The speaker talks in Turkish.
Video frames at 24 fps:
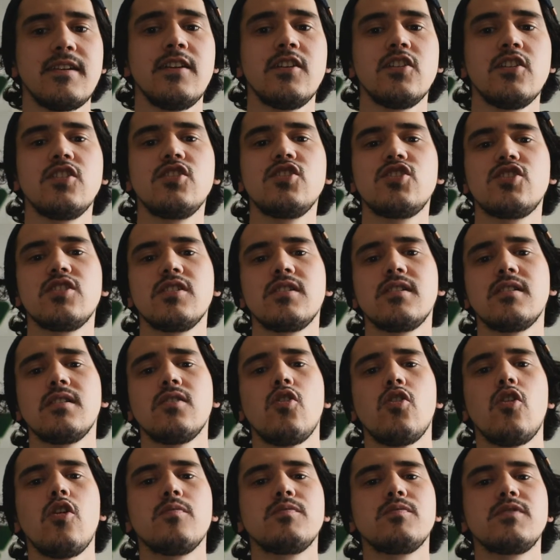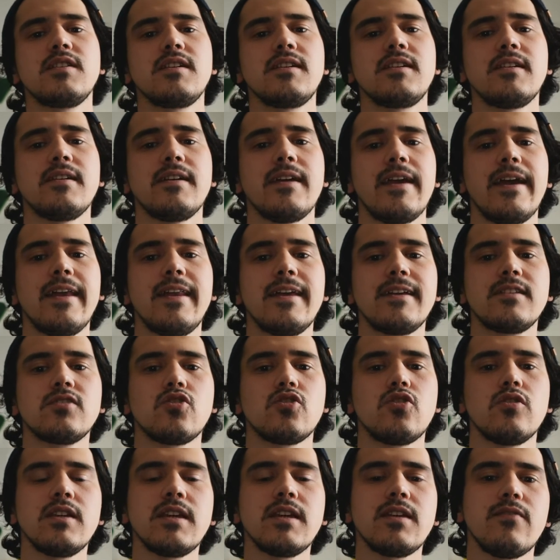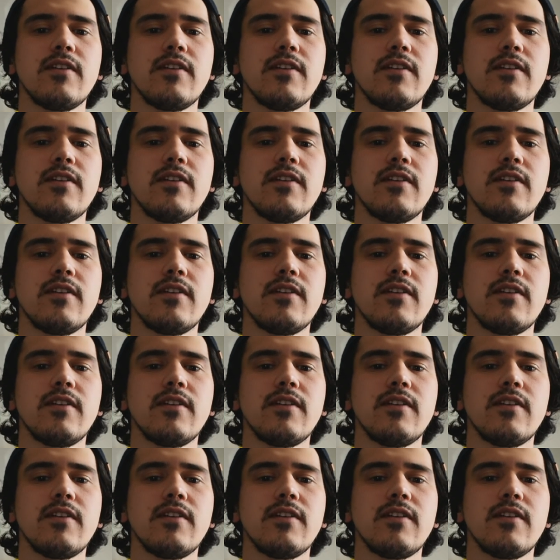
ışık, optik, elektronik ve